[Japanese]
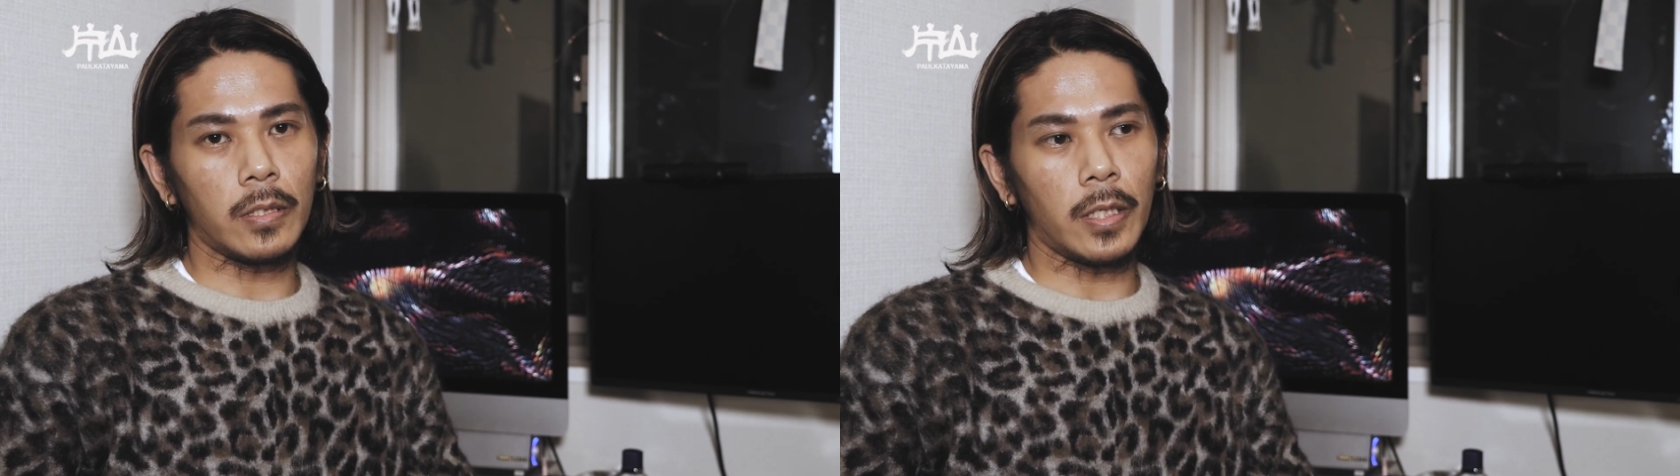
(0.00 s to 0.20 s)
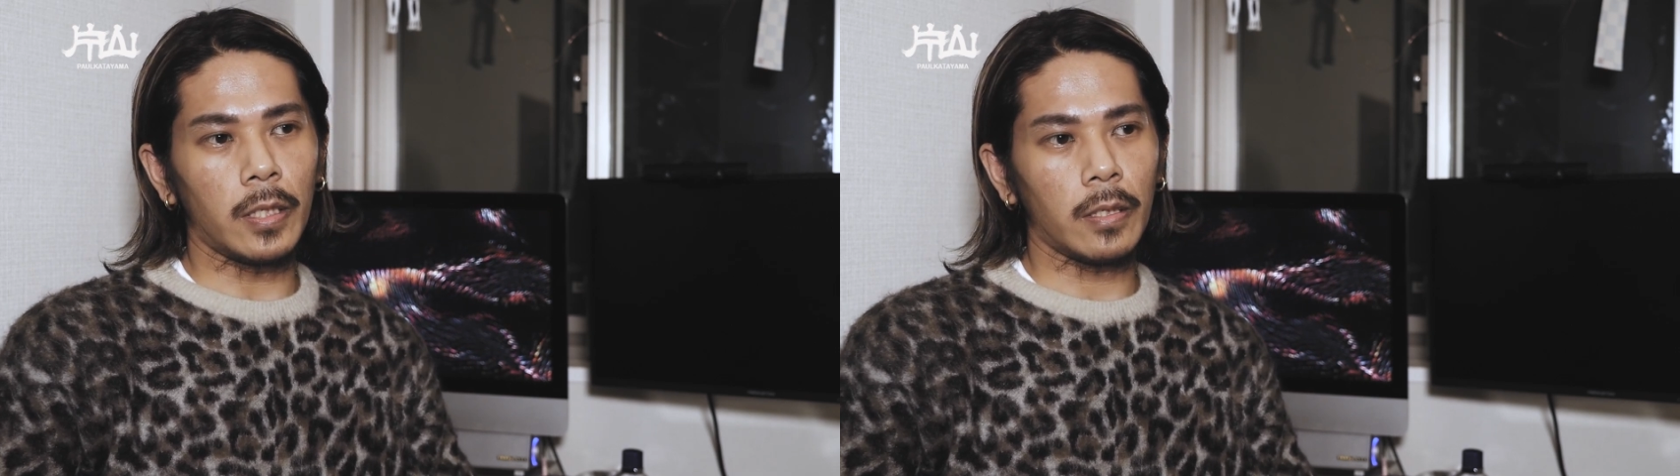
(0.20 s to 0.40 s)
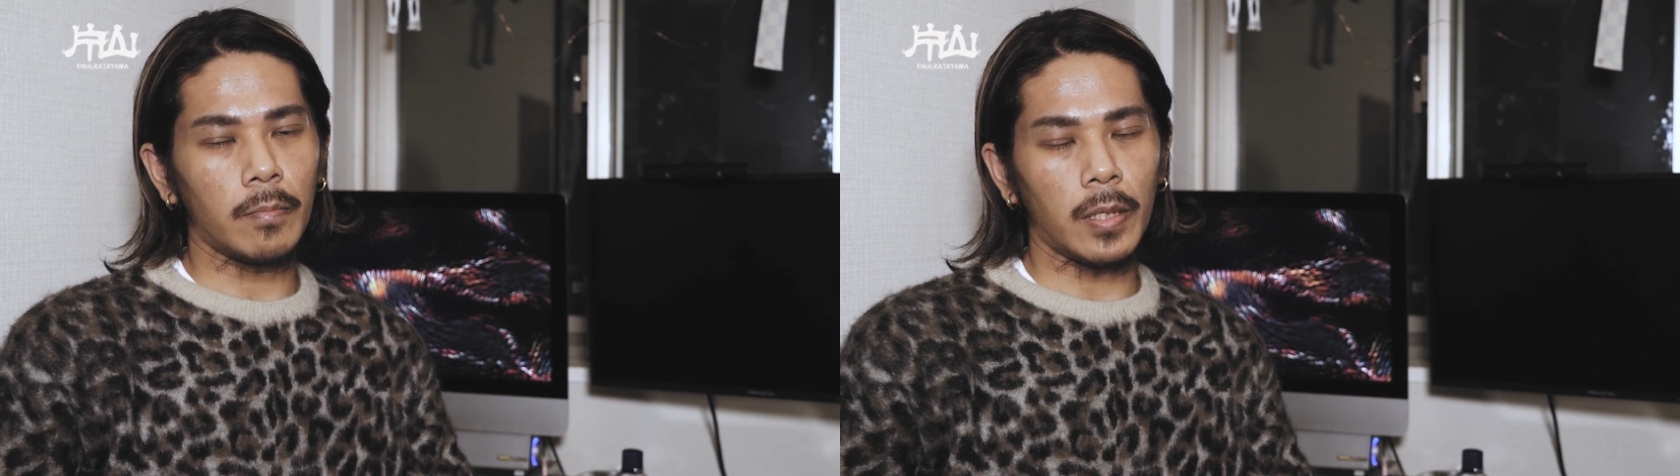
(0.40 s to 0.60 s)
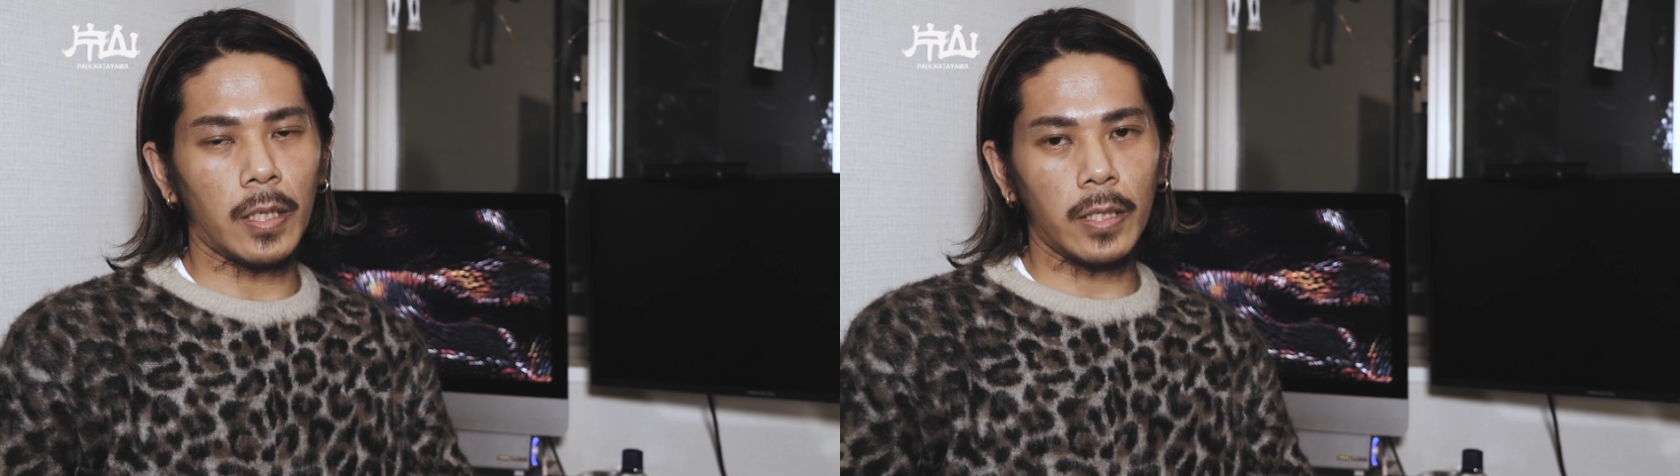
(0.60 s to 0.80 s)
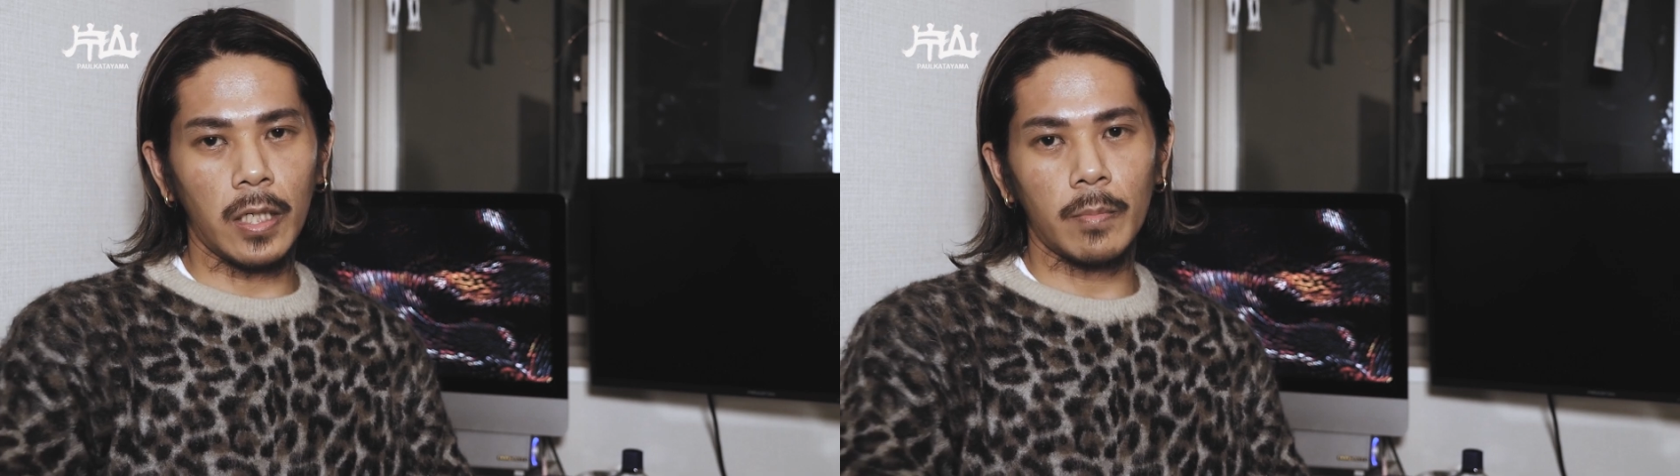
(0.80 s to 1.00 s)
ね、まあ、
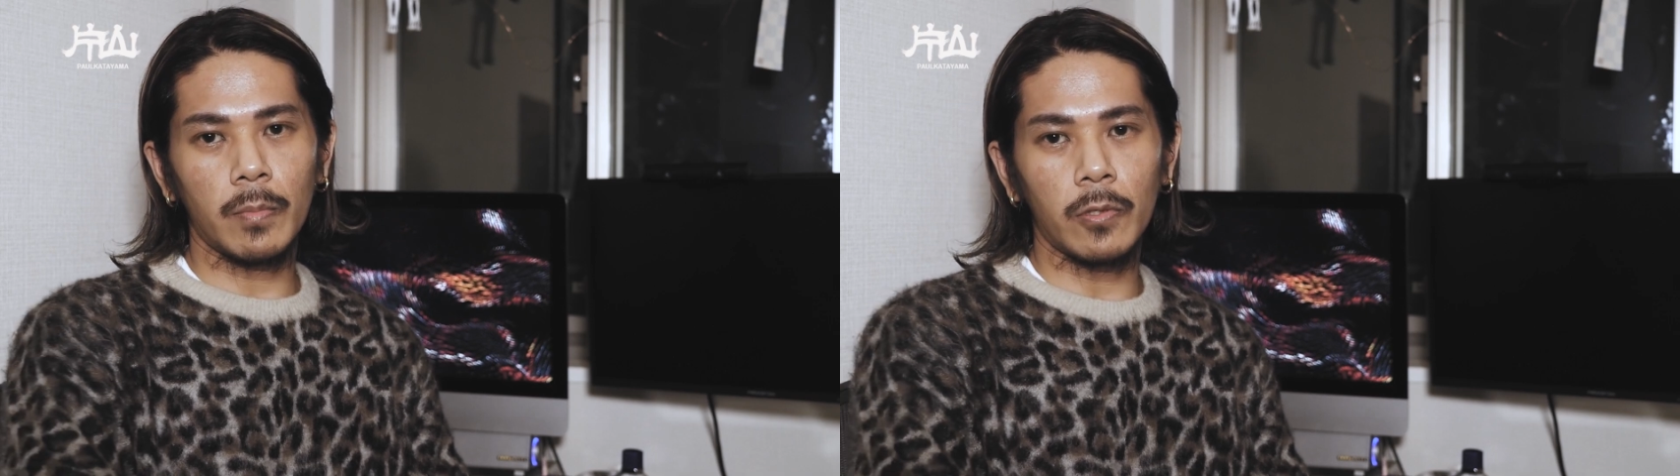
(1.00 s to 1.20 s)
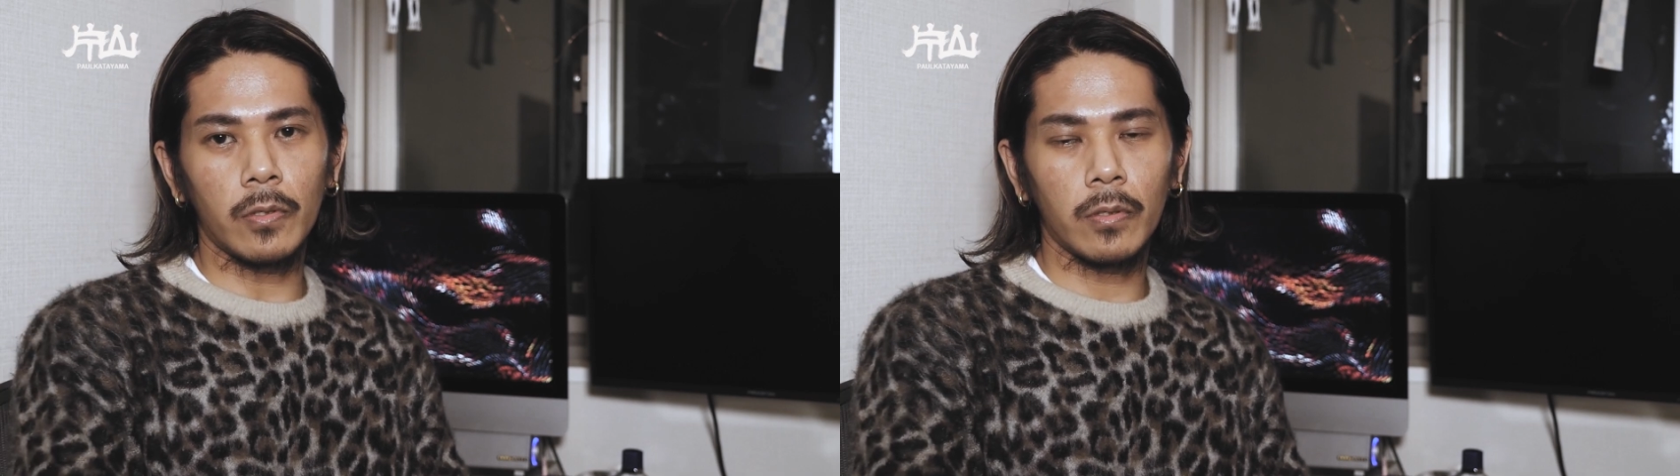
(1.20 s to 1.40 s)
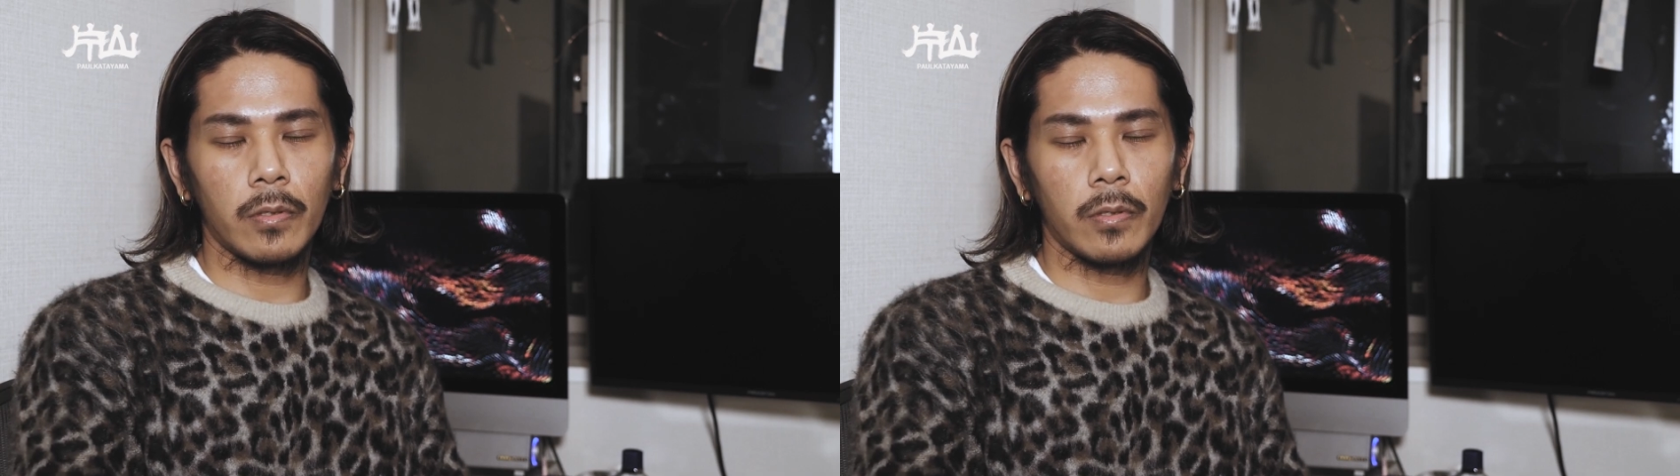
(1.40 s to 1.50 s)
片山も、